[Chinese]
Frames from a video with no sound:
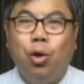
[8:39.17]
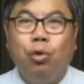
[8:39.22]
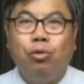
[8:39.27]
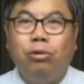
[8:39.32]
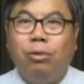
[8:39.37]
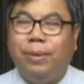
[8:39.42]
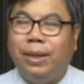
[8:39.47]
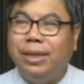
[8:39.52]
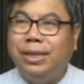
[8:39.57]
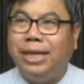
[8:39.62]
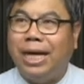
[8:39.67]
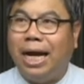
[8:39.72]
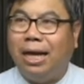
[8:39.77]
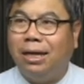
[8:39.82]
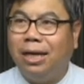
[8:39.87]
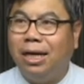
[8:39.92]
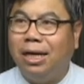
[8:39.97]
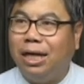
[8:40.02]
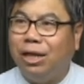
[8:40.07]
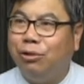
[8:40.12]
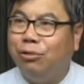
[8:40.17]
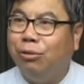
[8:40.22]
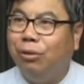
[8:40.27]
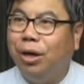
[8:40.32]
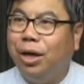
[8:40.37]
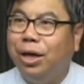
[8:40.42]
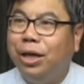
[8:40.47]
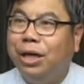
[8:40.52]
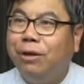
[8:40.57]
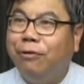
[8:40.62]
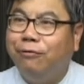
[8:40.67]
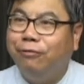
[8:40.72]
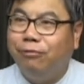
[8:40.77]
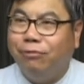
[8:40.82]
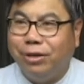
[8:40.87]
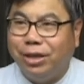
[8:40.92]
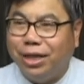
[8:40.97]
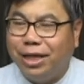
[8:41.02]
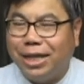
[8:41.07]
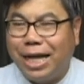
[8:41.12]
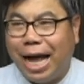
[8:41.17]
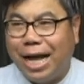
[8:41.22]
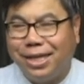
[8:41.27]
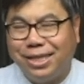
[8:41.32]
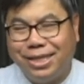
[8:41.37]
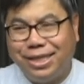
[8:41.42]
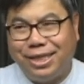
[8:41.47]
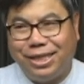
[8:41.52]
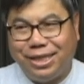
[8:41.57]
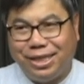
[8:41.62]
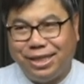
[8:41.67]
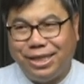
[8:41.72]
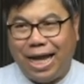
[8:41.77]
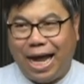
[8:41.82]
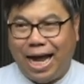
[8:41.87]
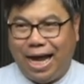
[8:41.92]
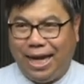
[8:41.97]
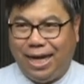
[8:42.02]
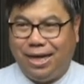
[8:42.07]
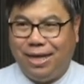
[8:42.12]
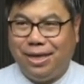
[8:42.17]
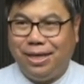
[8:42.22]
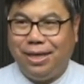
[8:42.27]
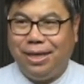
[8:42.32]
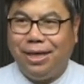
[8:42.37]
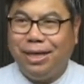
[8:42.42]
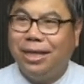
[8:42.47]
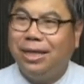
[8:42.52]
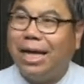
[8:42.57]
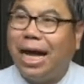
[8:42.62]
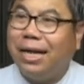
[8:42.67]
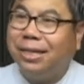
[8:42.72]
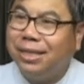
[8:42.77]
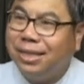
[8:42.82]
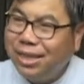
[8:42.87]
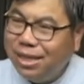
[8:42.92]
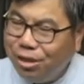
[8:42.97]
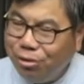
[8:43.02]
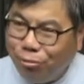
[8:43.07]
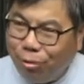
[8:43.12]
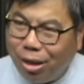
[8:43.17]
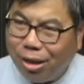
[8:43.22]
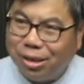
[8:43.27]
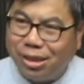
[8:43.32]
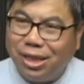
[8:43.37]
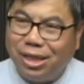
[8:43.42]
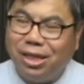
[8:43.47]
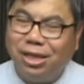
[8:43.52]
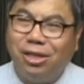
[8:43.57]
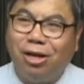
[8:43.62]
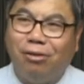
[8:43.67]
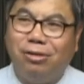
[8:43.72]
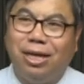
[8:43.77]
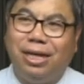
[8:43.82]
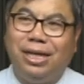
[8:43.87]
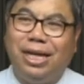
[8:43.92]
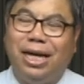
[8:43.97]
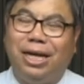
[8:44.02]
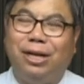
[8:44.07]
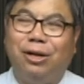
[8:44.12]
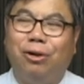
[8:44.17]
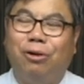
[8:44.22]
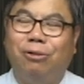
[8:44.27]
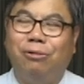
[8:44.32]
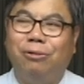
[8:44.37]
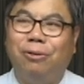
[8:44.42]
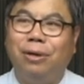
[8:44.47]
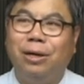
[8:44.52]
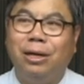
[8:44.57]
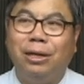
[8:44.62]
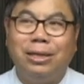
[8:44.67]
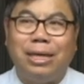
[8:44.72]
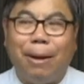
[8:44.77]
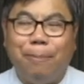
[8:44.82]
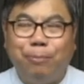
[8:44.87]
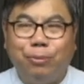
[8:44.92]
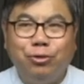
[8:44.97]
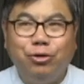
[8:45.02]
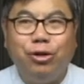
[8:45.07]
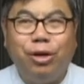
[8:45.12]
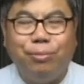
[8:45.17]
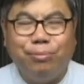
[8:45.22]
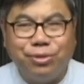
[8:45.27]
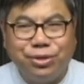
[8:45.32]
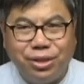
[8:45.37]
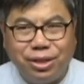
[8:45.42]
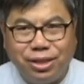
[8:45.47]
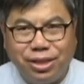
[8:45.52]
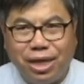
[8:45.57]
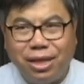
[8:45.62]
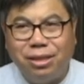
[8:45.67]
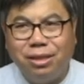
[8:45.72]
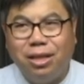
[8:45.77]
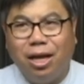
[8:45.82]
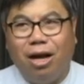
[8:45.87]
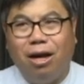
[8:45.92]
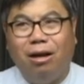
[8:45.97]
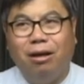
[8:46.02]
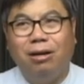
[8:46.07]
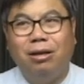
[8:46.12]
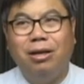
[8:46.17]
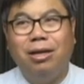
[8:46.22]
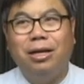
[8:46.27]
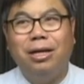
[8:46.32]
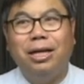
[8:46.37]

我们讲了很多符合他期待、他希望听到的内容，但却不是真道。